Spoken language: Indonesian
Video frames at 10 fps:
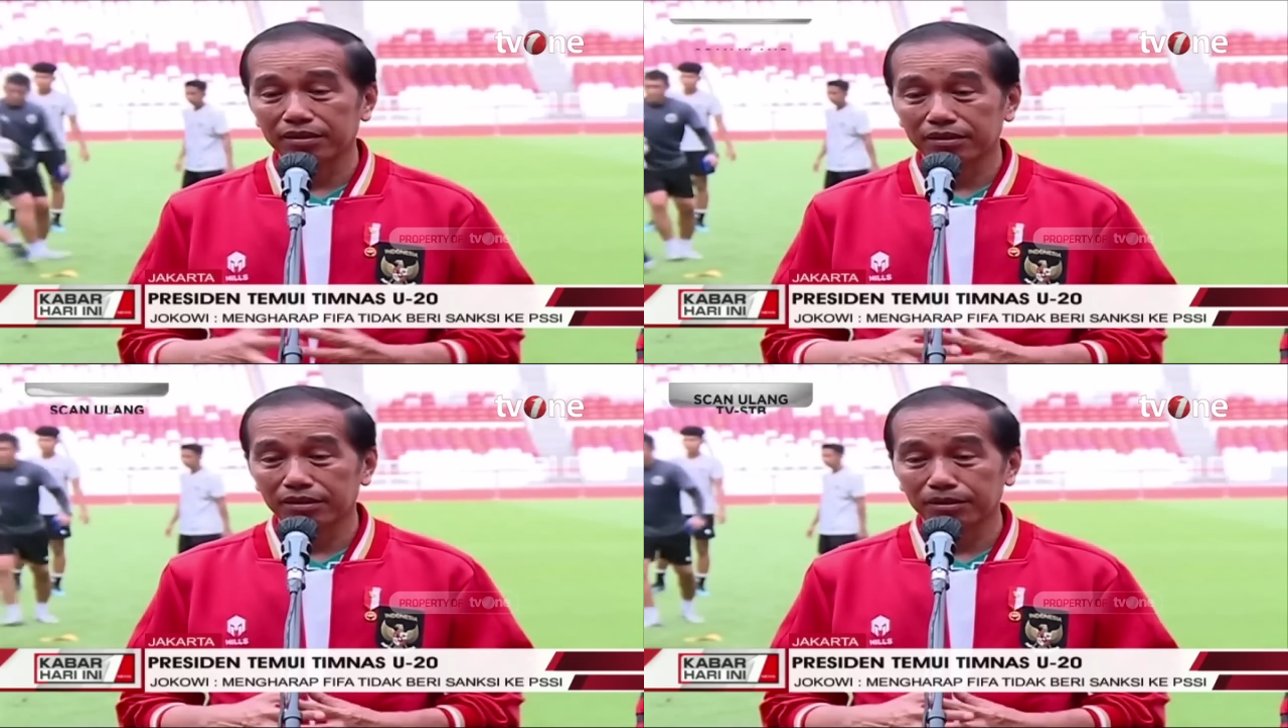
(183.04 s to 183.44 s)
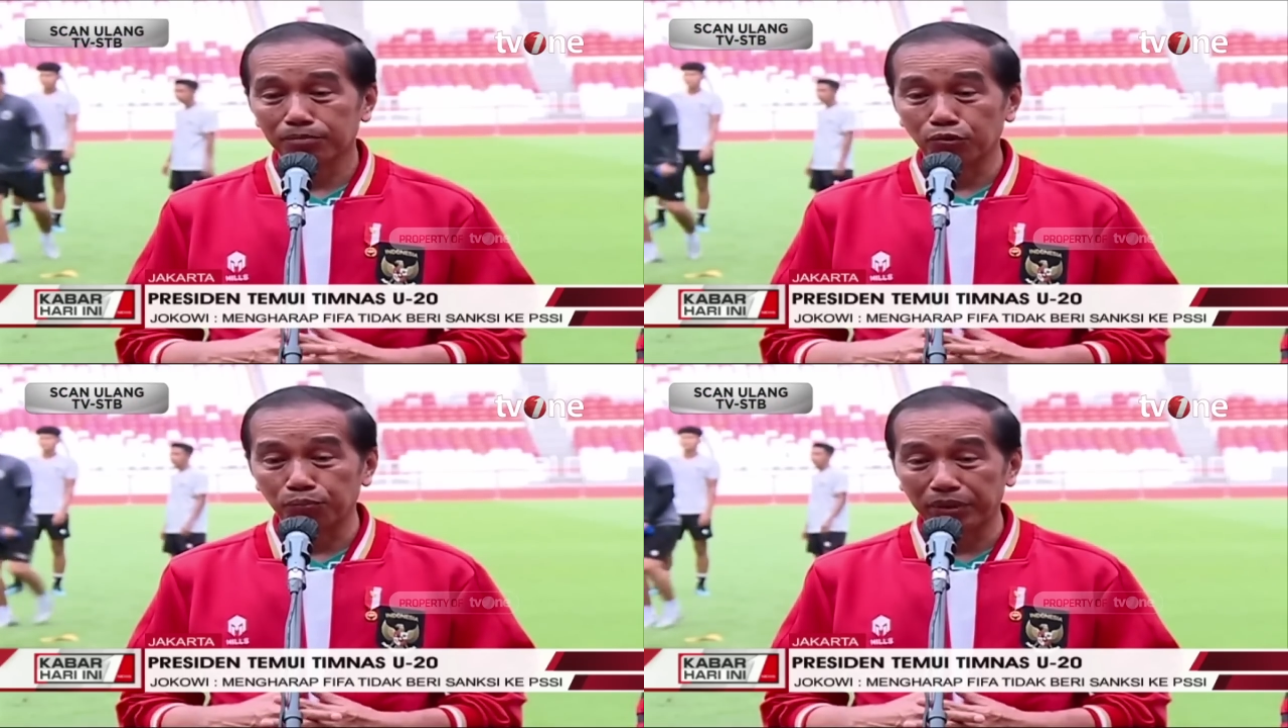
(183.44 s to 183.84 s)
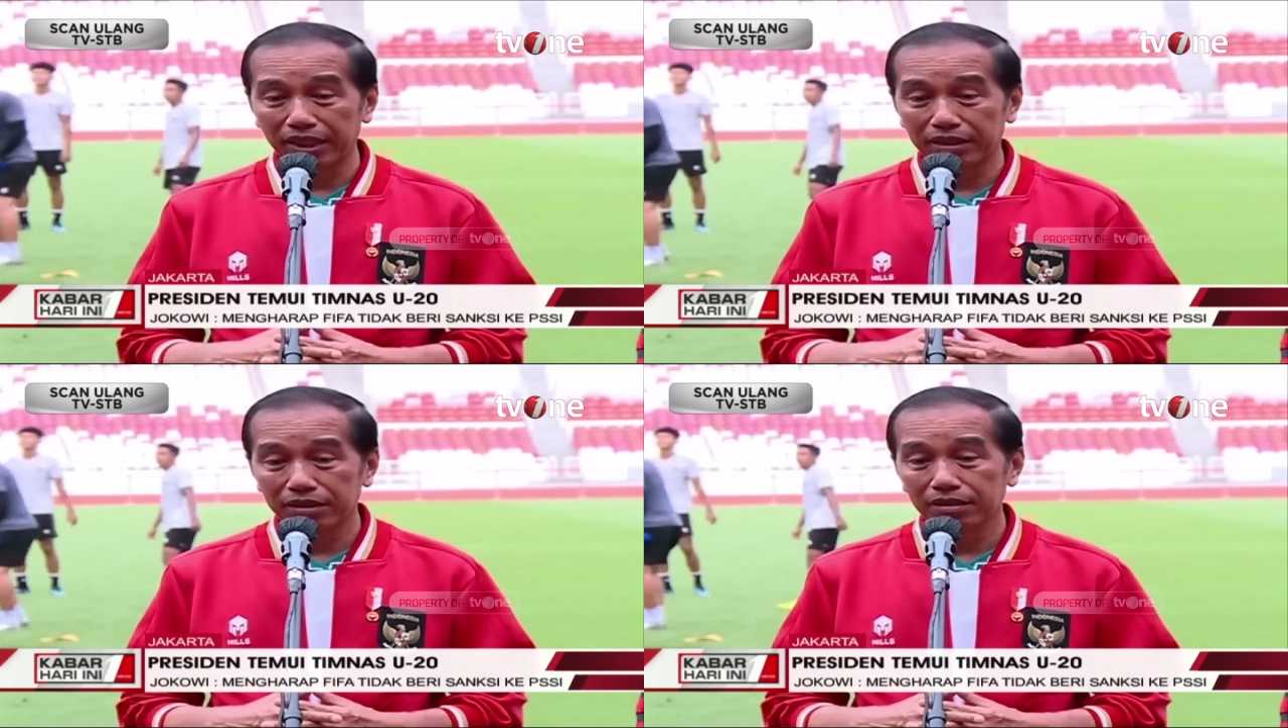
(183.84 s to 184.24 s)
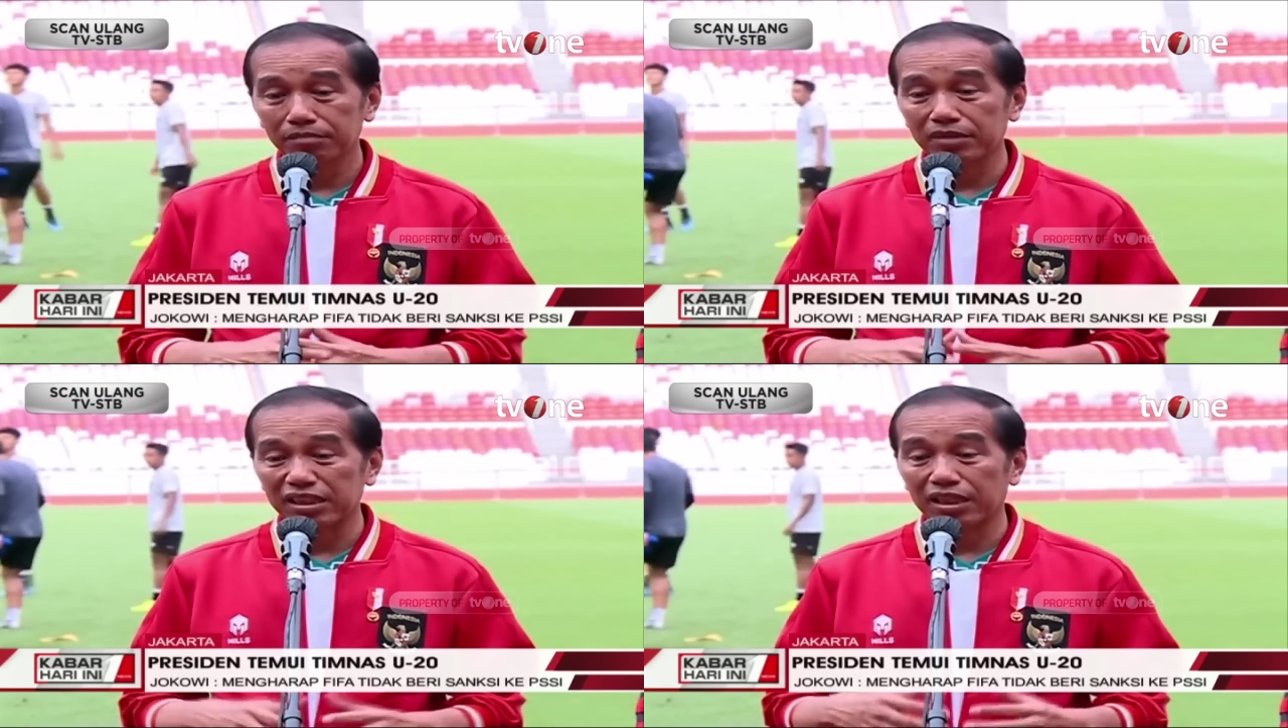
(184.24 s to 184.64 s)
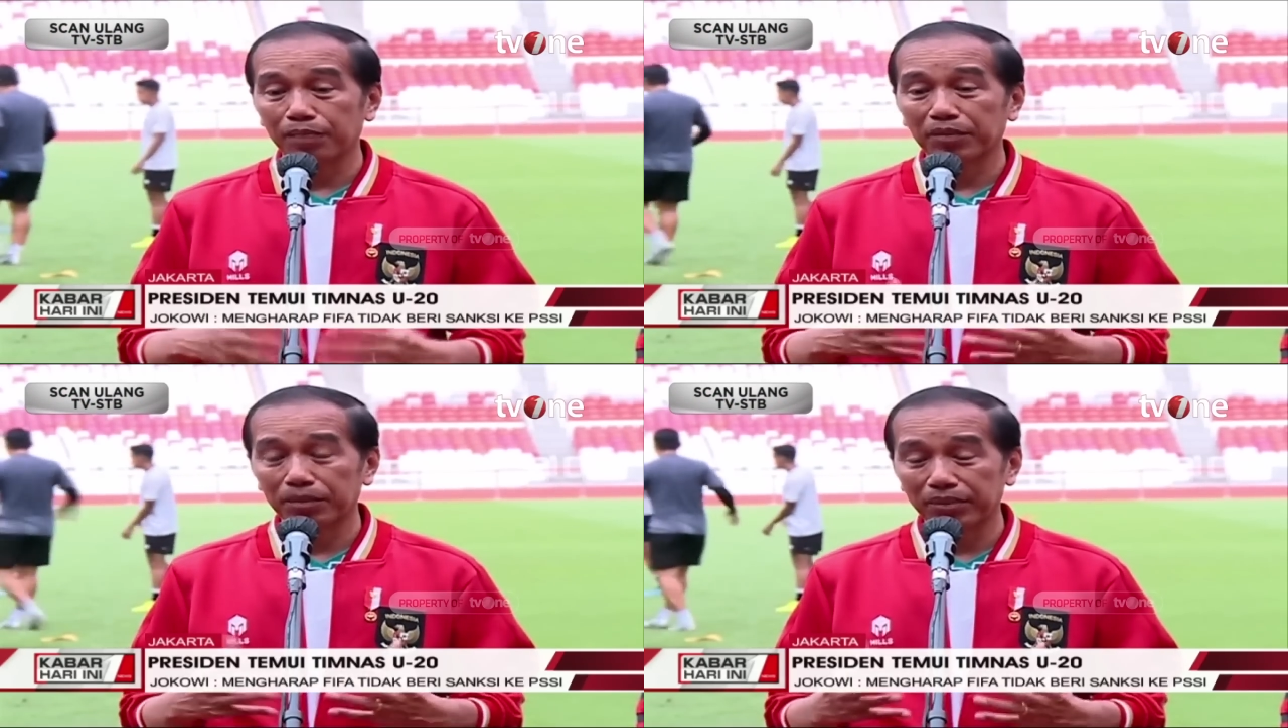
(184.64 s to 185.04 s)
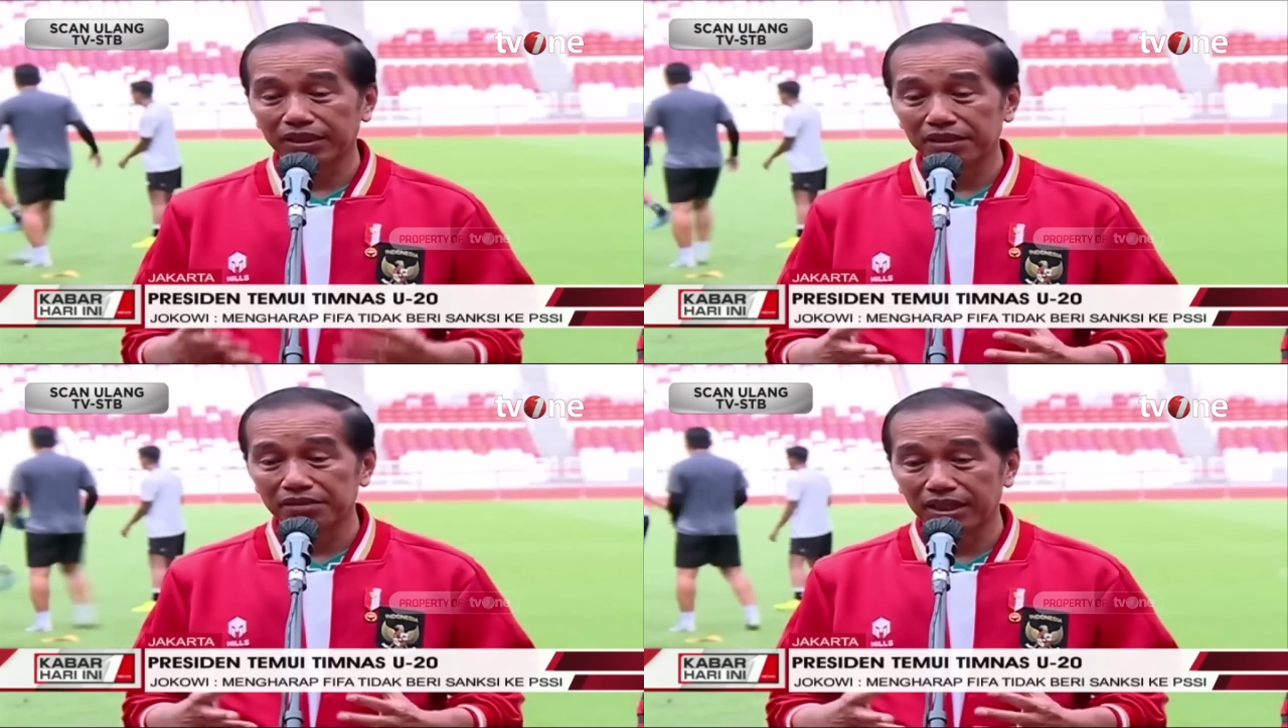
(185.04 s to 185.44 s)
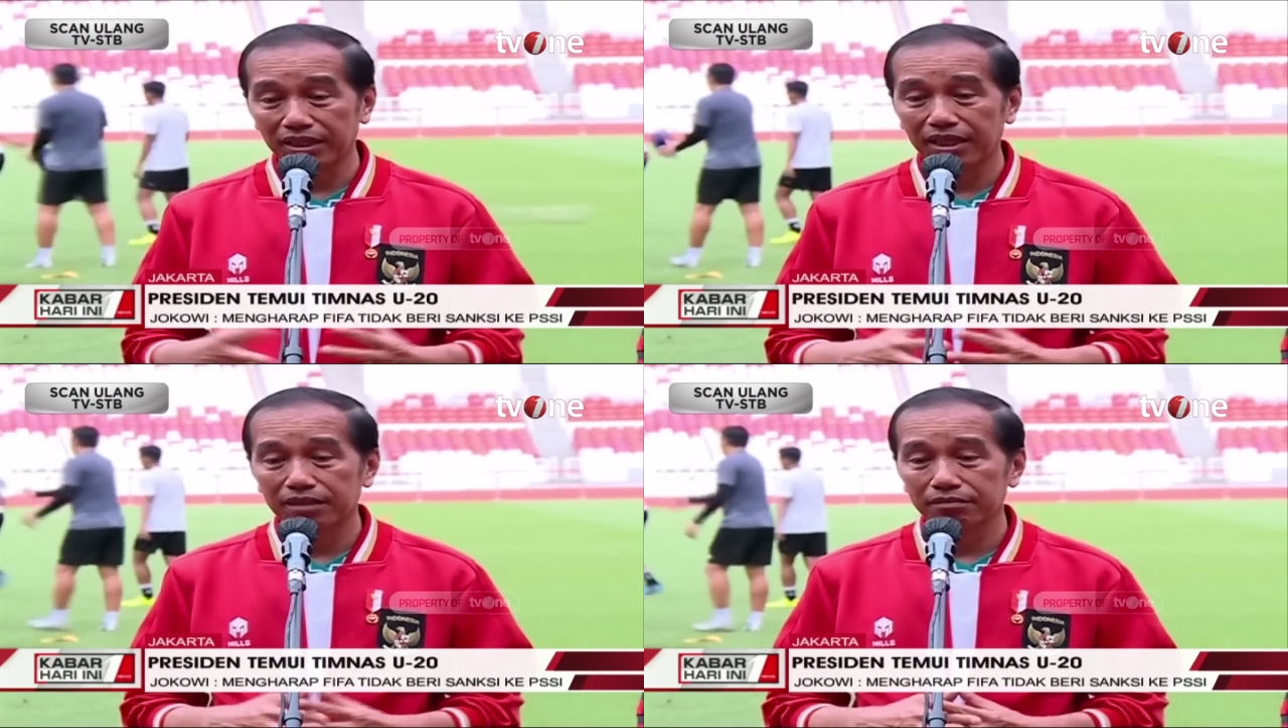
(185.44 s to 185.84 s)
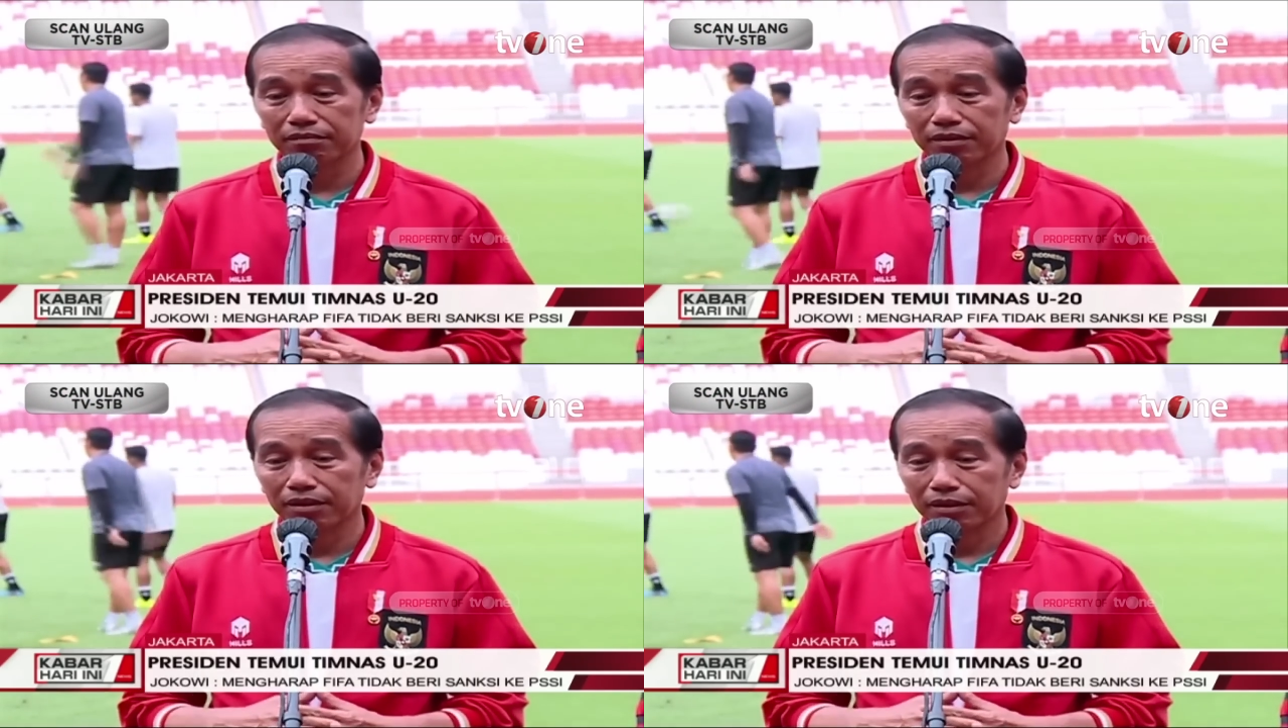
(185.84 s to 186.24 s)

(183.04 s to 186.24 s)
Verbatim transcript: eh, blueprint, menyiapkan peta jalan